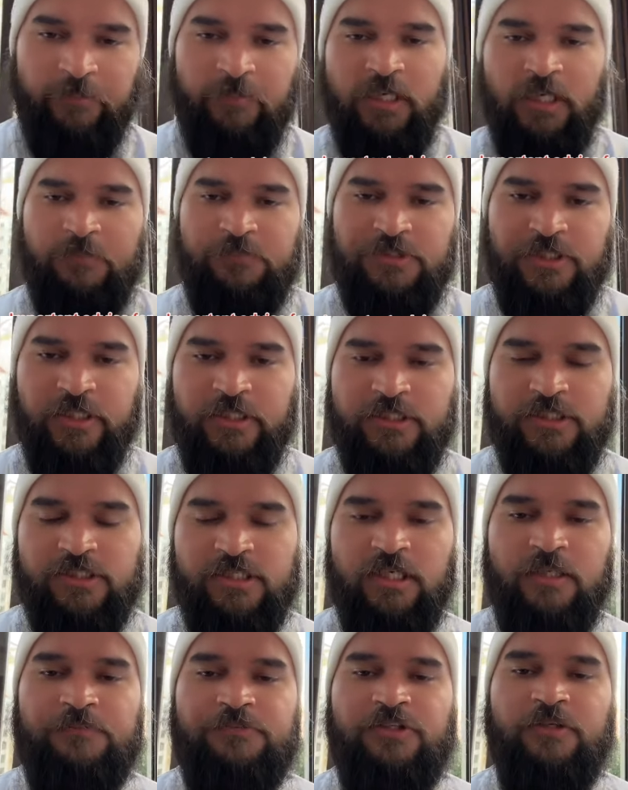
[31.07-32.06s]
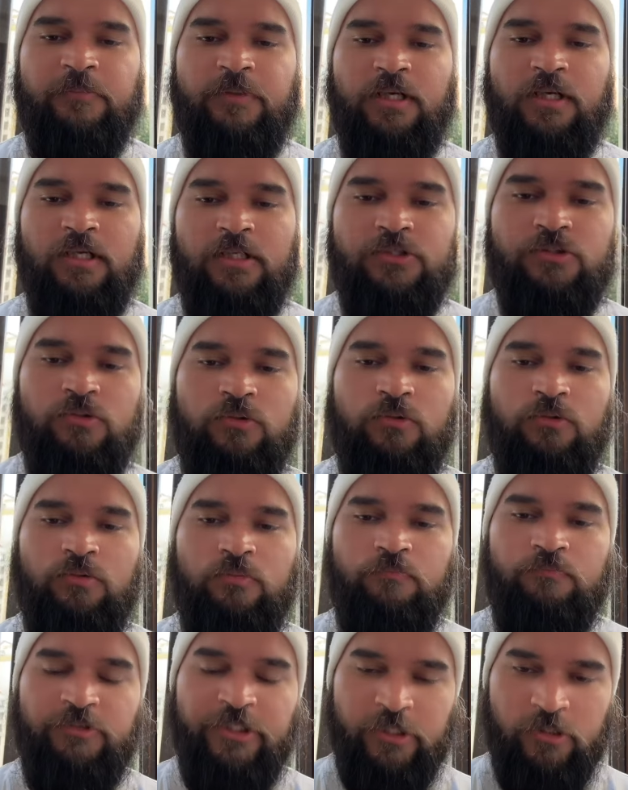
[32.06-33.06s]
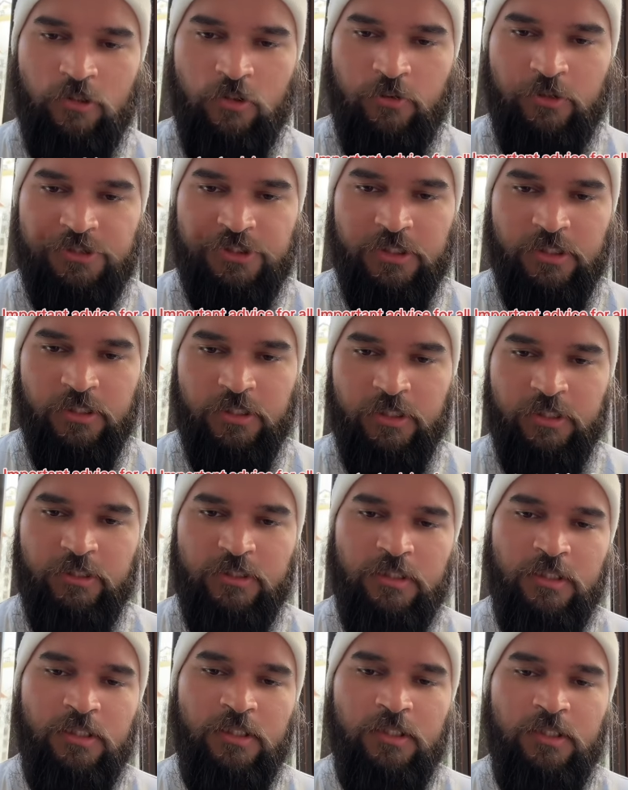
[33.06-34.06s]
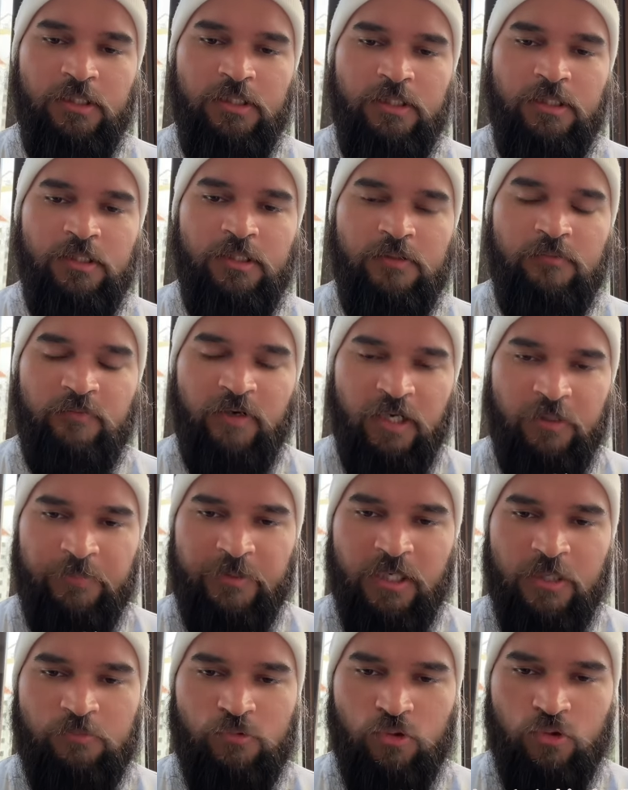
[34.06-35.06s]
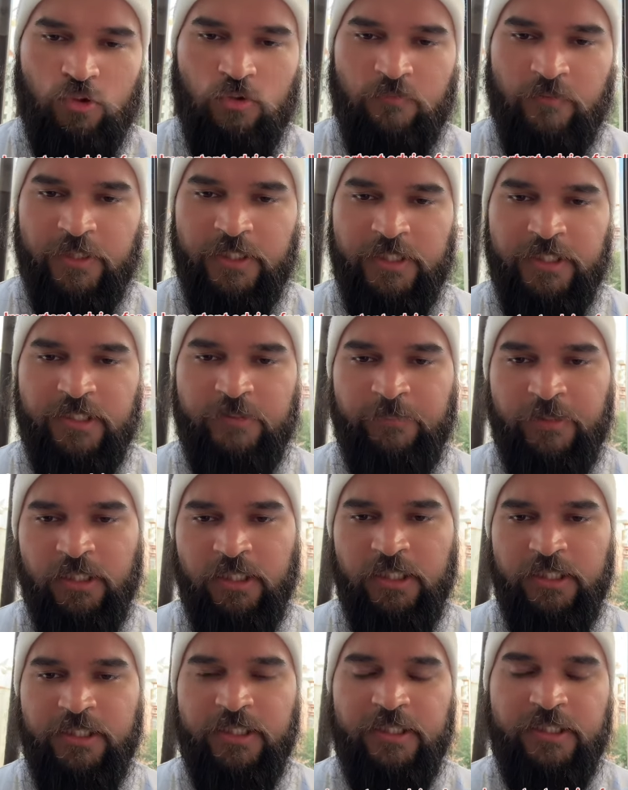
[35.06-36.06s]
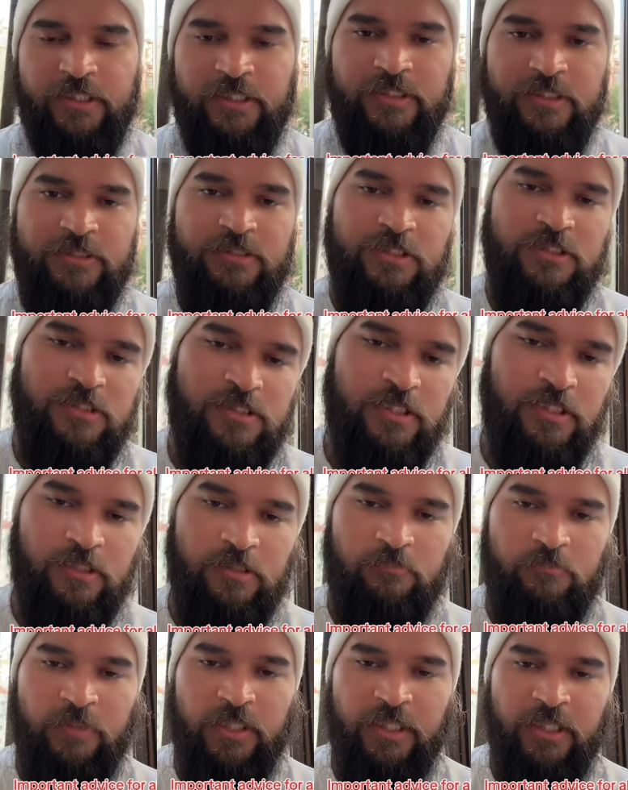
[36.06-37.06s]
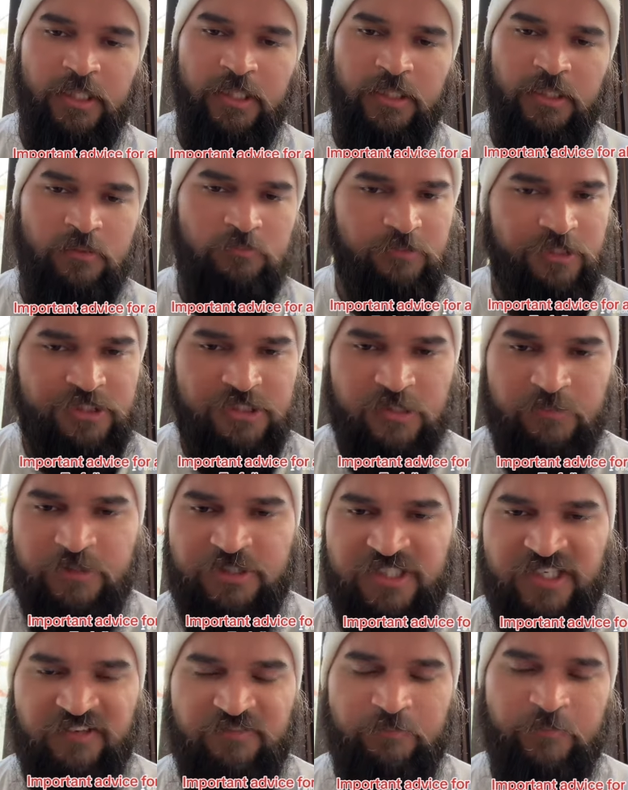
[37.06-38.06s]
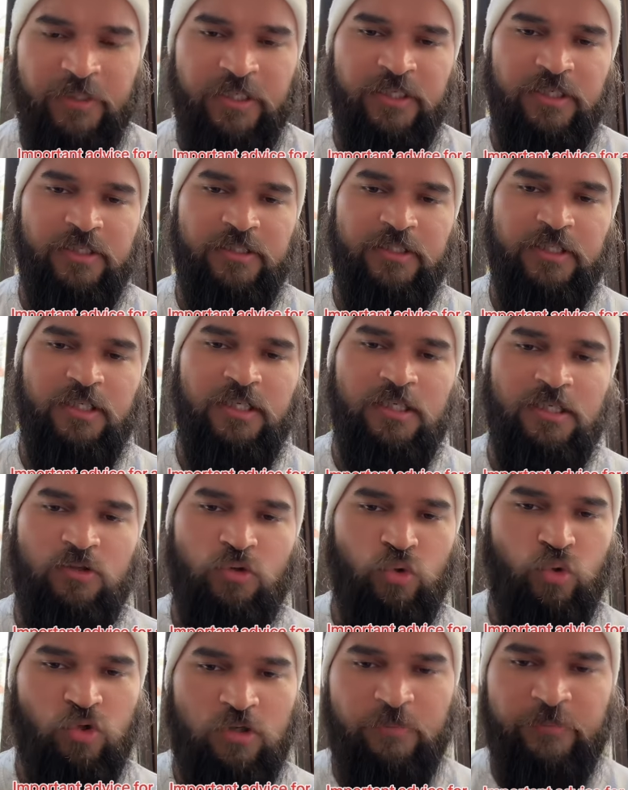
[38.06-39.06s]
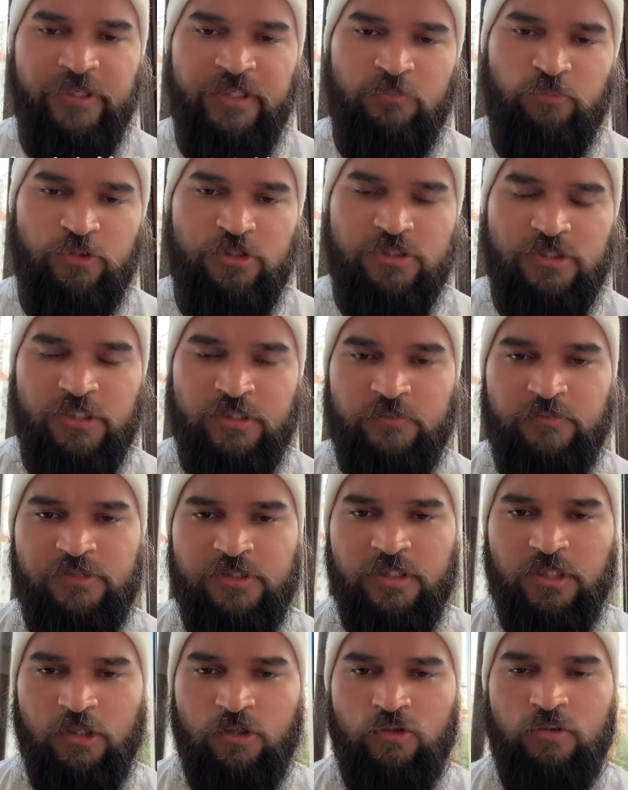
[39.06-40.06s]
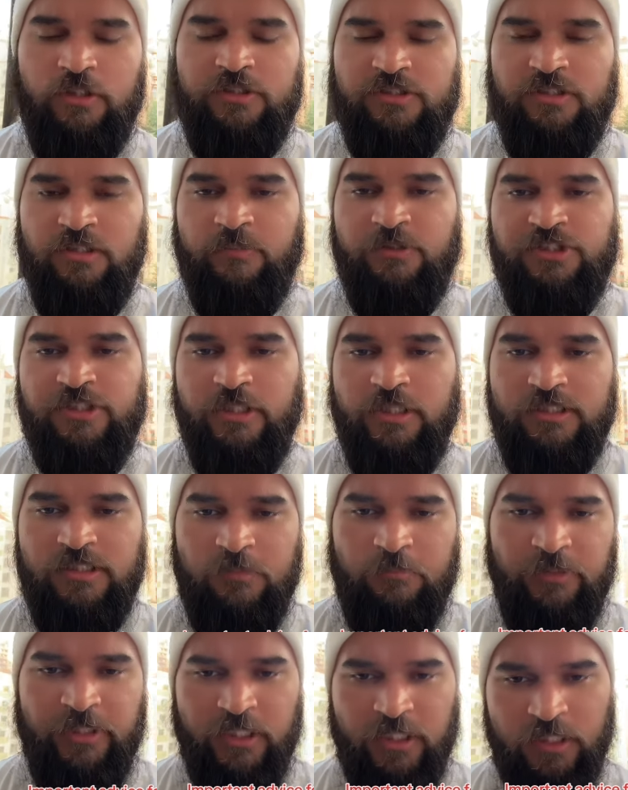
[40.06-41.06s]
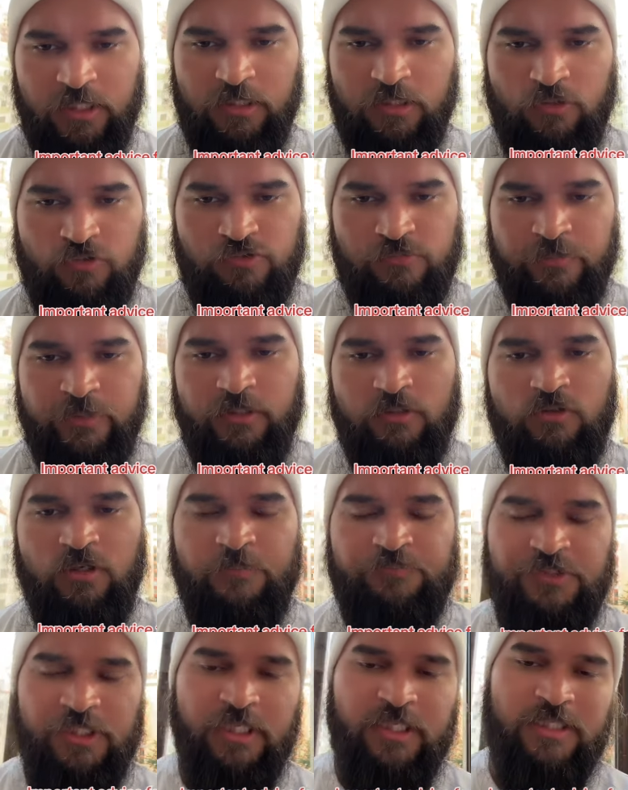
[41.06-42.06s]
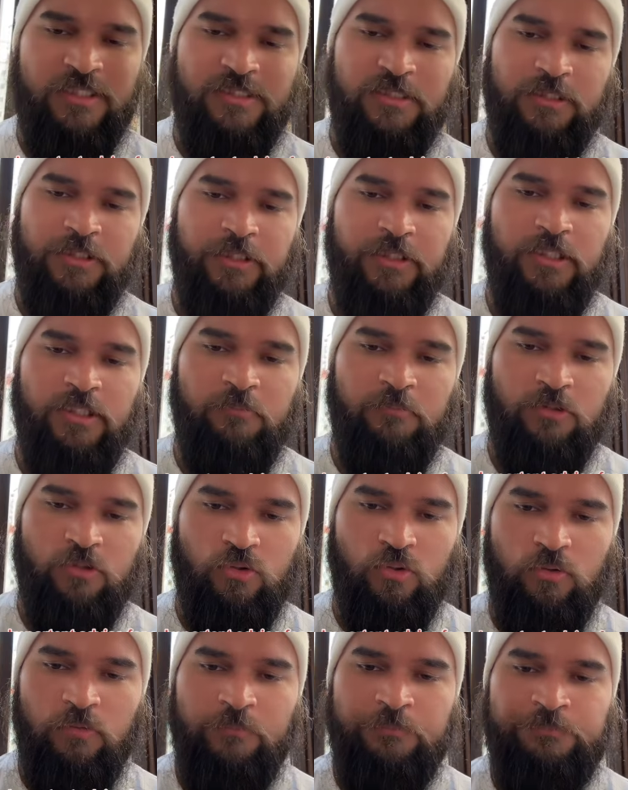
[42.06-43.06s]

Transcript: नाम से जिस नाम से हमारा जो टिकटॉक का चैनल है वहाँ पर आपको दो फ़ायदे हैं पहला ये कि जिस दिन मैं किसी भी सेफ में या कोर्ट में या पुलिस स्टेशन विजिट करूँ तो अक्सर मैं स्टेटस अपडेट करता हूँ उसमें तो आप चेक कर सकते हैं नंबर दो